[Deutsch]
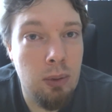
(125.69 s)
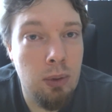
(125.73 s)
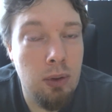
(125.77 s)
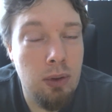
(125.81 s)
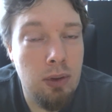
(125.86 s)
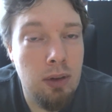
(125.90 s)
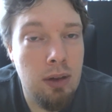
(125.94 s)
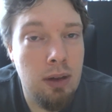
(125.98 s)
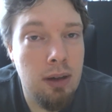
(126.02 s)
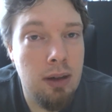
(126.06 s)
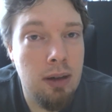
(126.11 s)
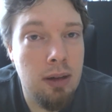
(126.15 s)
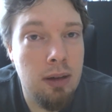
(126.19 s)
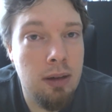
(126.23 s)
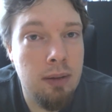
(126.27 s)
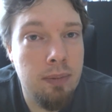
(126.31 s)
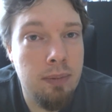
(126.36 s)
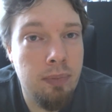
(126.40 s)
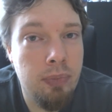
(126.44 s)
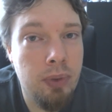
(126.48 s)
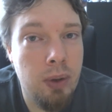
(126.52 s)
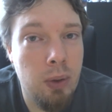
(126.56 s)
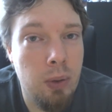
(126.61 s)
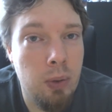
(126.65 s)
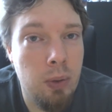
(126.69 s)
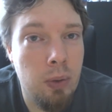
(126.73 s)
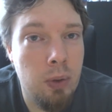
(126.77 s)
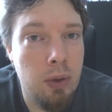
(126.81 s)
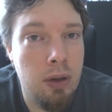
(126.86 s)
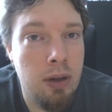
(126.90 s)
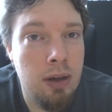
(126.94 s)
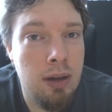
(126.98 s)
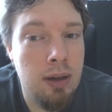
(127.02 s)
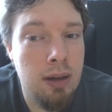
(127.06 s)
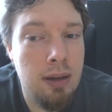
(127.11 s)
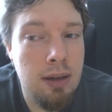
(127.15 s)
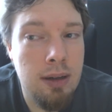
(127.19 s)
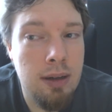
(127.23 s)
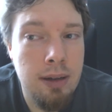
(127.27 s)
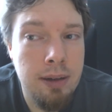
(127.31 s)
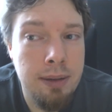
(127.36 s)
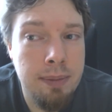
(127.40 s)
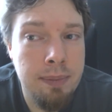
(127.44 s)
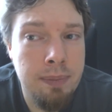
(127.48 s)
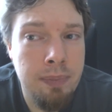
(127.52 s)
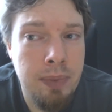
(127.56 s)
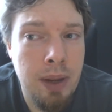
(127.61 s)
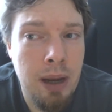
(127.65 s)
günstiger. Und
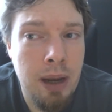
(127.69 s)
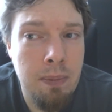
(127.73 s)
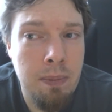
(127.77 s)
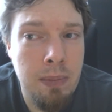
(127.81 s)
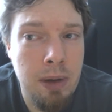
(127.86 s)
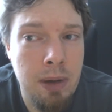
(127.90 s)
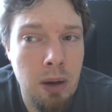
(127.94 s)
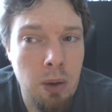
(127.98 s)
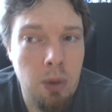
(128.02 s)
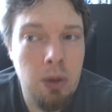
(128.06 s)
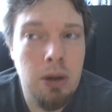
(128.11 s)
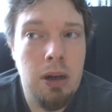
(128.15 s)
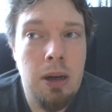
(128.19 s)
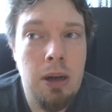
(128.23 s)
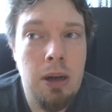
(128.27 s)
ähm, habe mir auch